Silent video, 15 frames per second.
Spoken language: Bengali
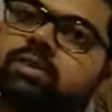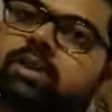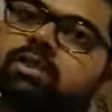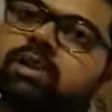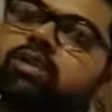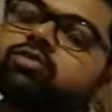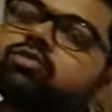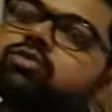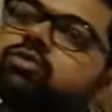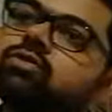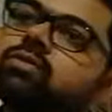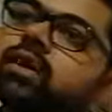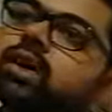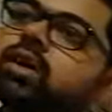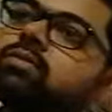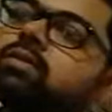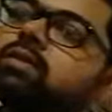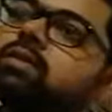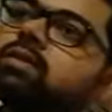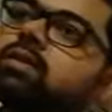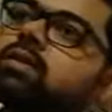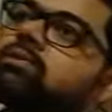মানে যার জন্য আর কি
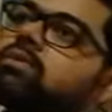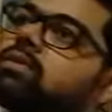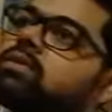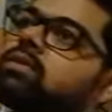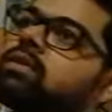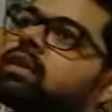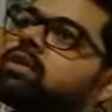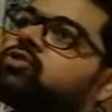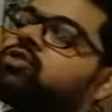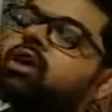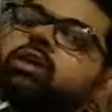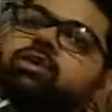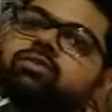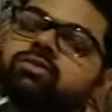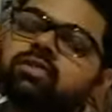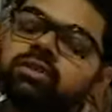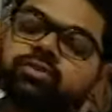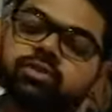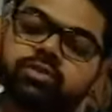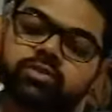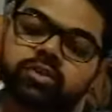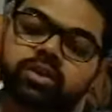চিলড্রেন্স
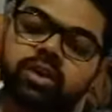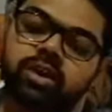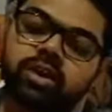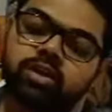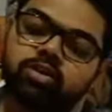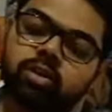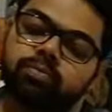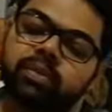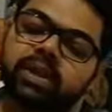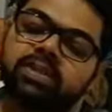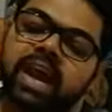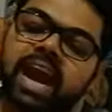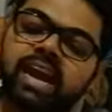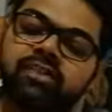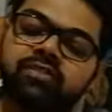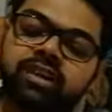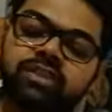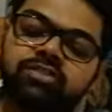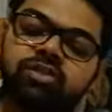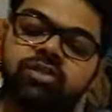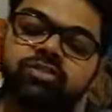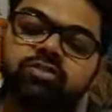লিটারেচার সব থেকে দ্য
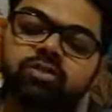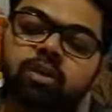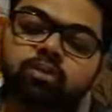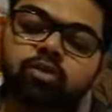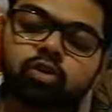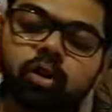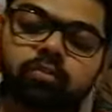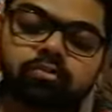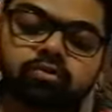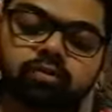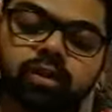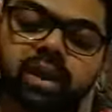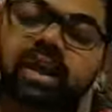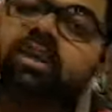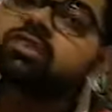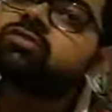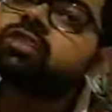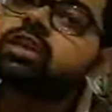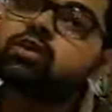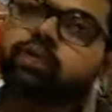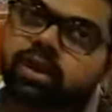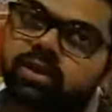অ্যাডভেঞ্চার্স অফ টমস সোয়ার অ্যান্ড ইট
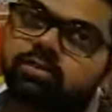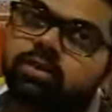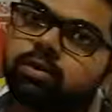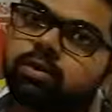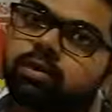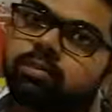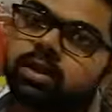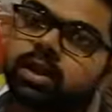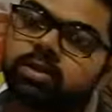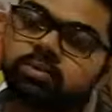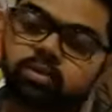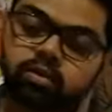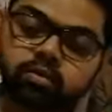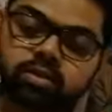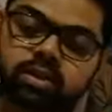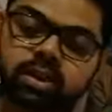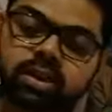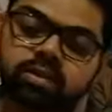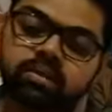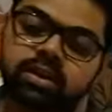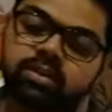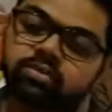সিকুয়েল সিকুয়েল মানে এর
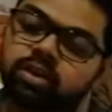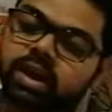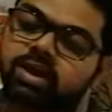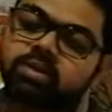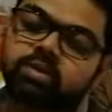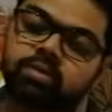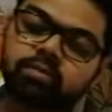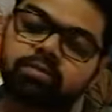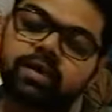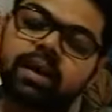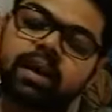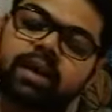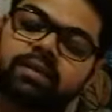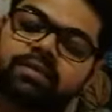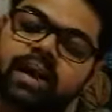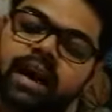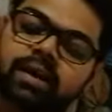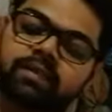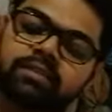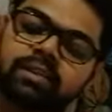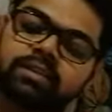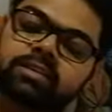পরবর্তীকালে বেরিয়েছিল একই রকম দ্য
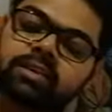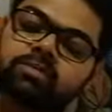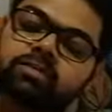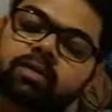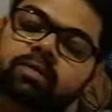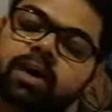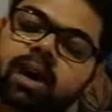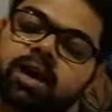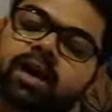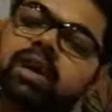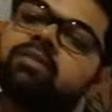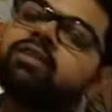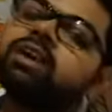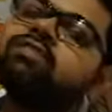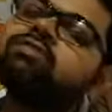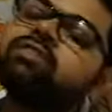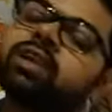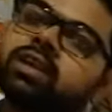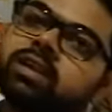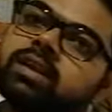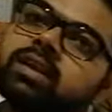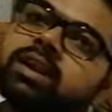অ্যাডভেঞ্চার্স অফ হাকেলবেরি
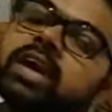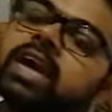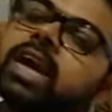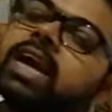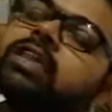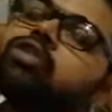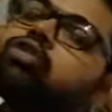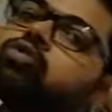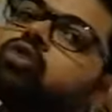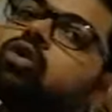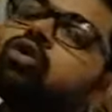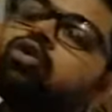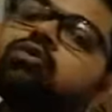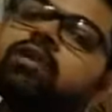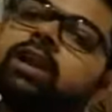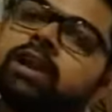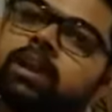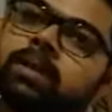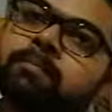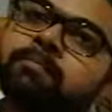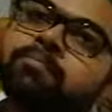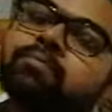ফিন এই দুটো নোভেল
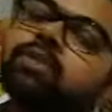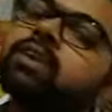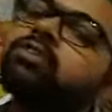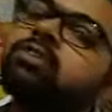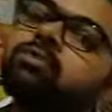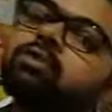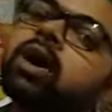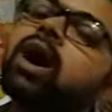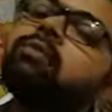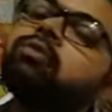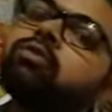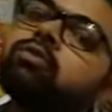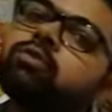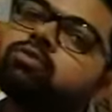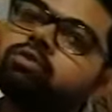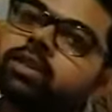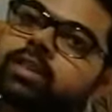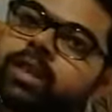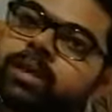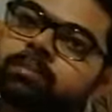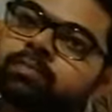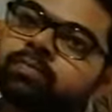তার জীবন আমূল বদলে
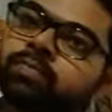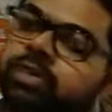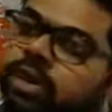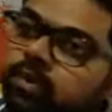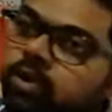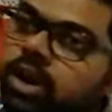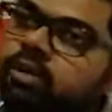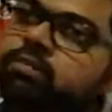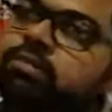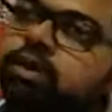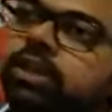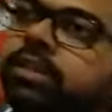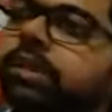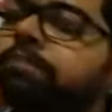দেয় এবং একটু বলে